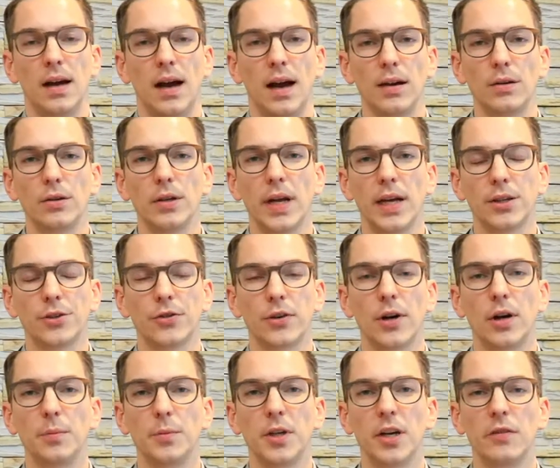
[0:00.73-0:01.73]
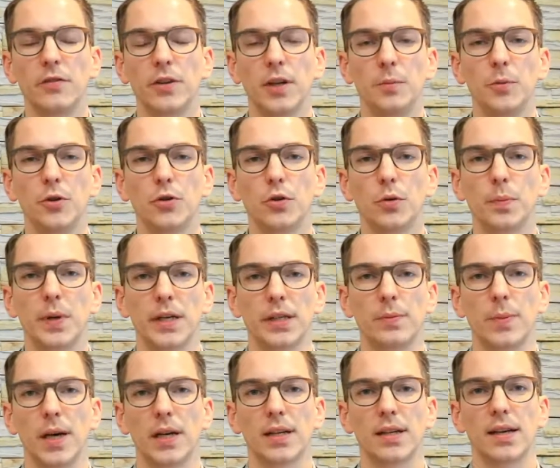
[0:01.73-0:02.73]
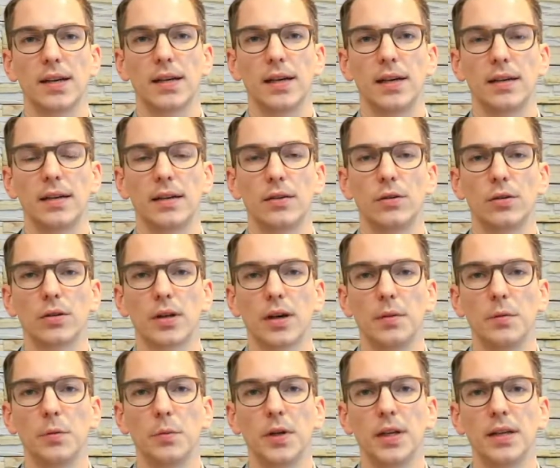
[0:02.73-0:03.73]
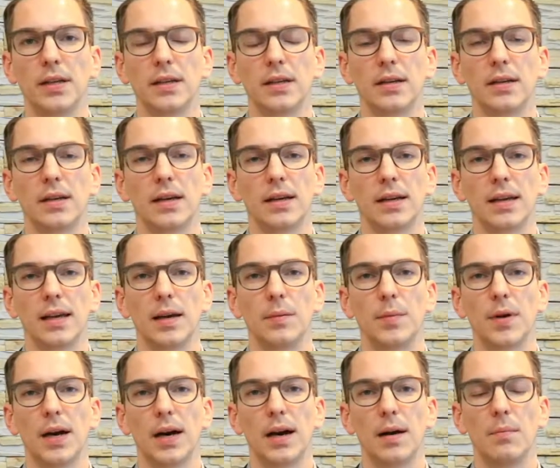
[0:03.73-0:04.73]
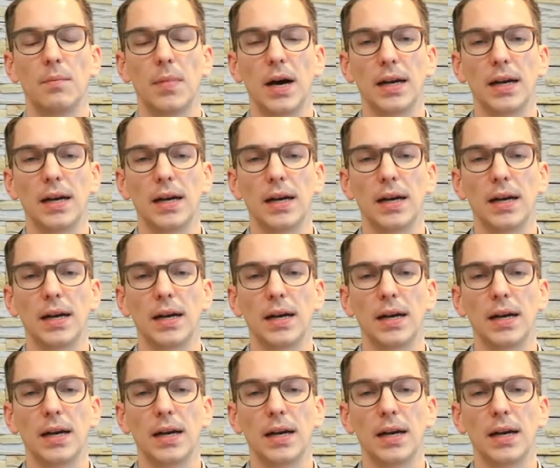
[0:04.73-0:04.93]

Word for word: Hallo und herzlich willkommen hier auf dem YouTube-Expertenkanal der Hochdrah Immobilien GmbH.